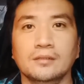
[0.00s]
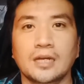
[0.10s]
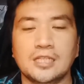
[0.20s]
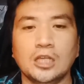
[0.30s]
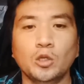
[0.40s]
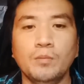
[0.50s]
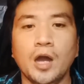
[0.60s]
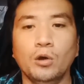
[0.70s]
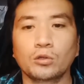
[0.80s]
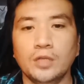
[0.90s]
Kasi ito
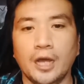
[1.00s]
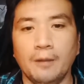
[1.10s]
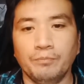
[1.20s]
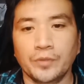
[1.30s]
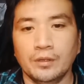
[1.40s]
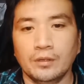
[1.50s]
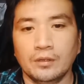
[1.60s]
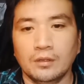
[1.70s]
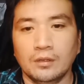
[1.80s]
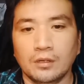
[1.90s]
mga utol ha,
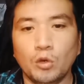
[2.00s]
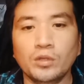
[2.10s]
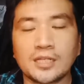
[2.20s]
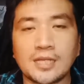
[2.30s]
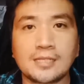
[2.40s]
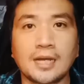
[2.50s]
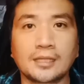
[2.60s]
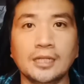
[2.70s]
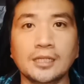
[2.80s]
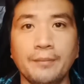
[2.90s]
kung
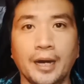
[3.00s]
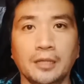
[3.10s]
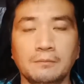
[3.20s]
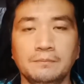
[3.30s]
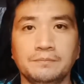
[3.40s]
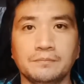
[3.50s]
nasasaktan ka man,